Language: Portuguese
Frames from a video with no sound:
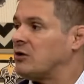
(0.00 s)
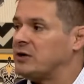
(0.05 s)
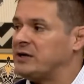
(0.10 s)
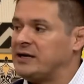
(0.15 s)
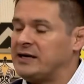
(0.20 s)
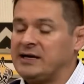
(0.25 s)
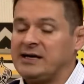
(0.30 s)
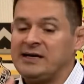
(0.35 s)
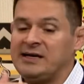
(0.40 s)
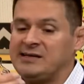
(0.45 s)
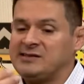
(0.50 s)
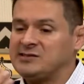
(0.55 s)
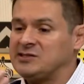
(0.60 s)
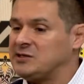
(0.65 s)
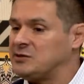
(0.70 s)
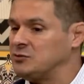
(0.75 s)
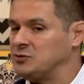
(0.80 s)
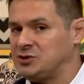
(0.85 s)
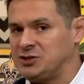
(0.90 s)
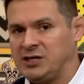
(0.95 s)
olha, este
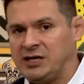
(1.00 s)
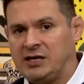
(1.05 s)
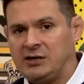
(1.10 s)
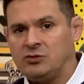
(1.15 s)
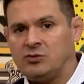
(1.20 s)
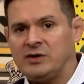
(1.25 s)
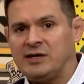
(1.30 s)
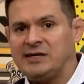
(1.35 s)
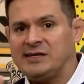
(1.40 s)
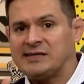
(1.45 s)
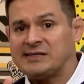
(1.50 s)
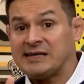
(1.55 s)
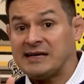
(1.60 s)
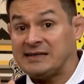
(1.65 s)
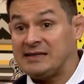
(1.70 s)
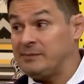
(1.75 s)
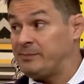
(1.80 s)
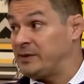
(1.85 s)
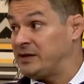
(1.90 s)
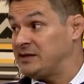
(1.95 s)
sujeito ele
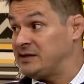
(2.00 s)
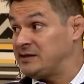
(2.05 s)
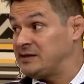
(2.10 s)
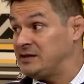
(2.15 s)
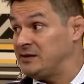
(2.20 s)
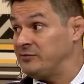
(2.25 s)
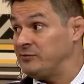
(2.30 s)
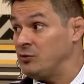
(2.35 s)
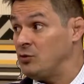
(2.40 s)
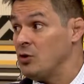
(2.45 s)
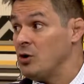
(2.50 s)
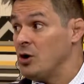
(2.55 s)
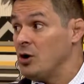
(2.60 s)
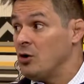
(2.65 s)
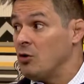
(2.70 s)
está depressivo